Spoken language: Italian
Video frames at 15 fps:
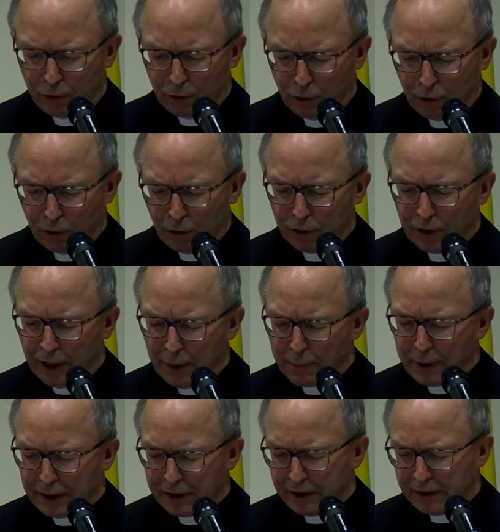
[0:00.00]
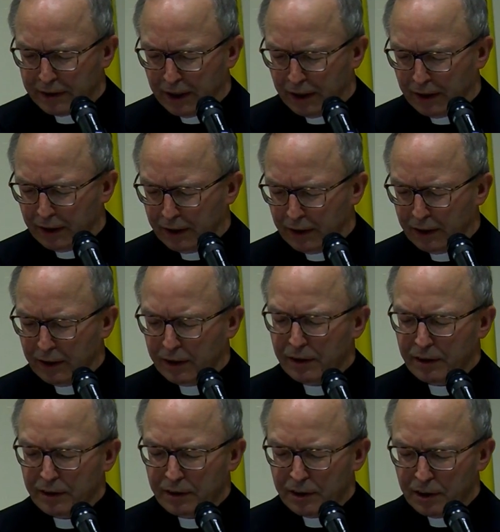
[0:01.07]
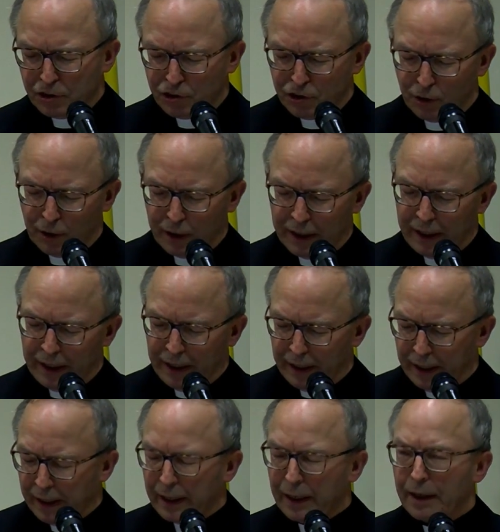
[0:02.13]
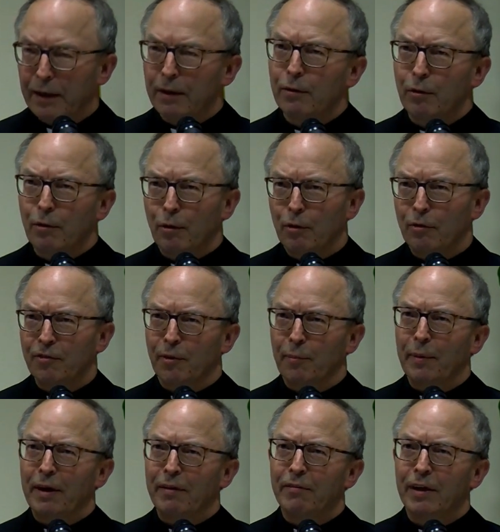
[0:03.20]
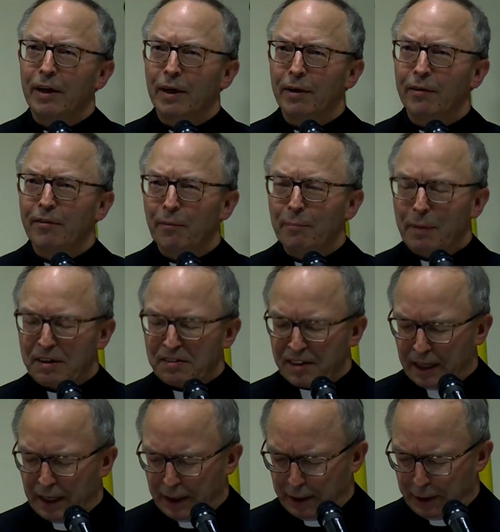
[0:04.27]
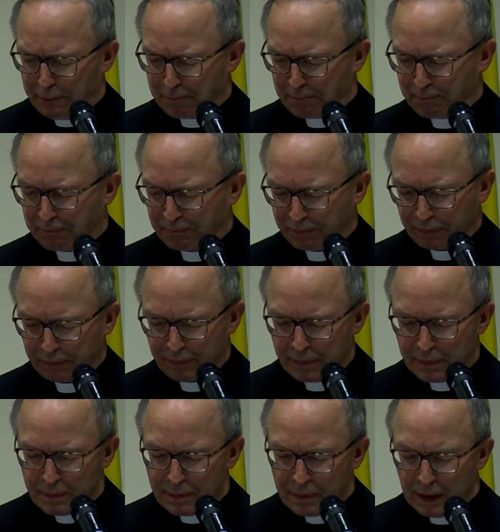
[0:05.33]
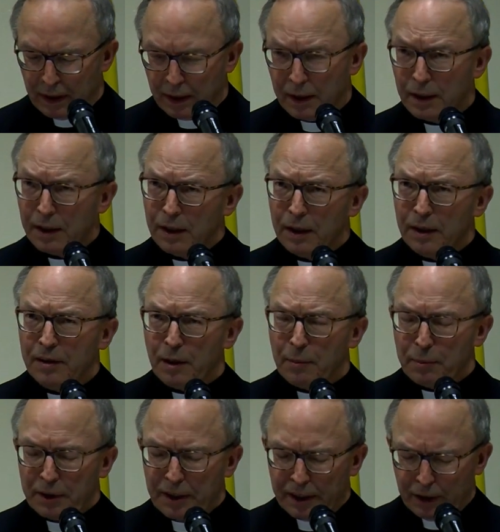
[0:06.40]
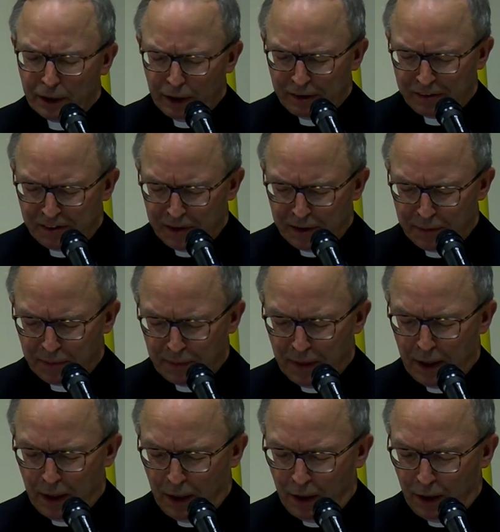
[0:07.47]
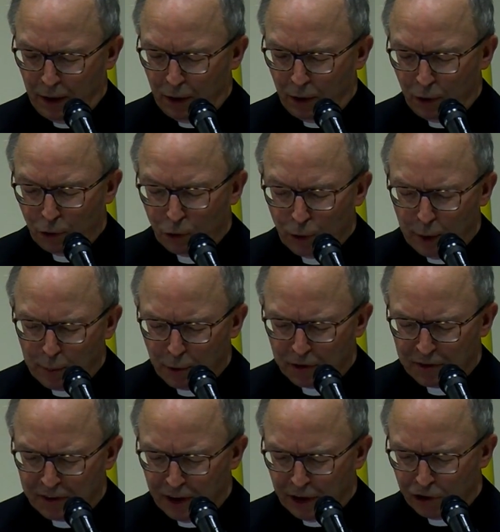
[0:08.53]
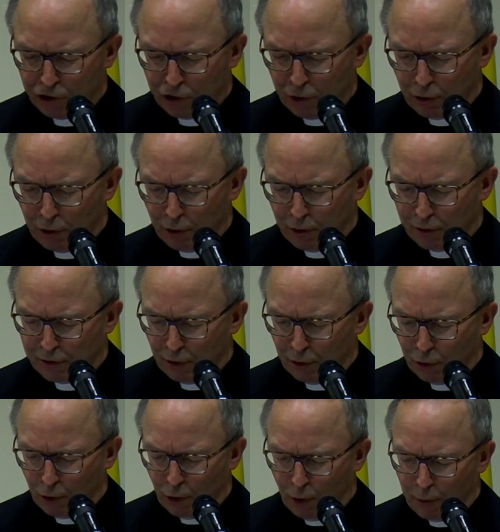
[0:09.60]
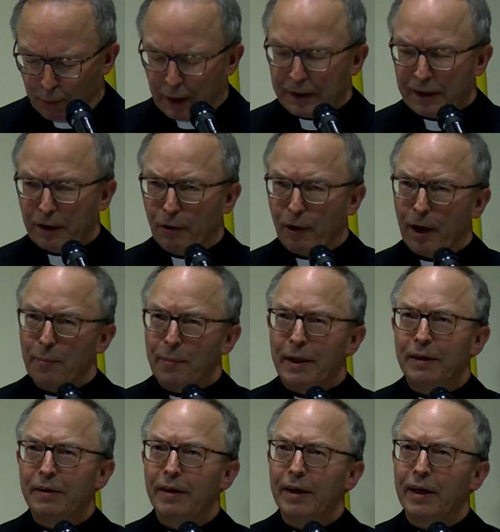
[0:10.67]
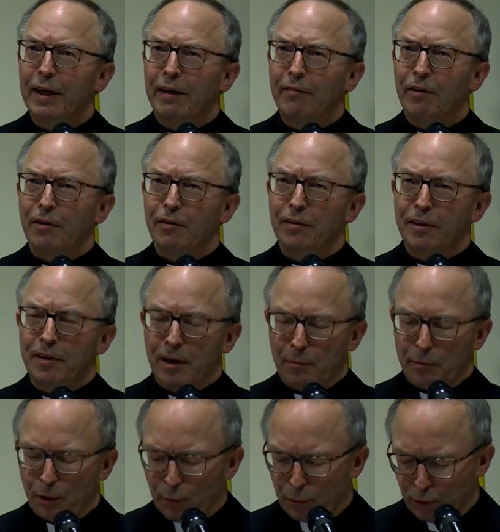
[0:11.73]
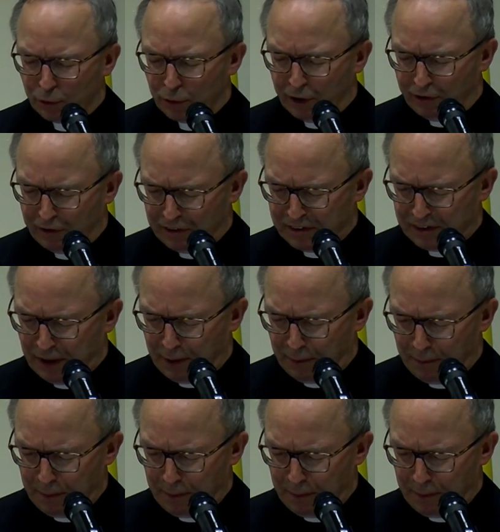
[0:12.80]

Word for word: o della perdita di ciò che era o sembrava basilare. In tempi di crisi, due posti in gioco sono particolarmente rilevanti dal mio punto di vista.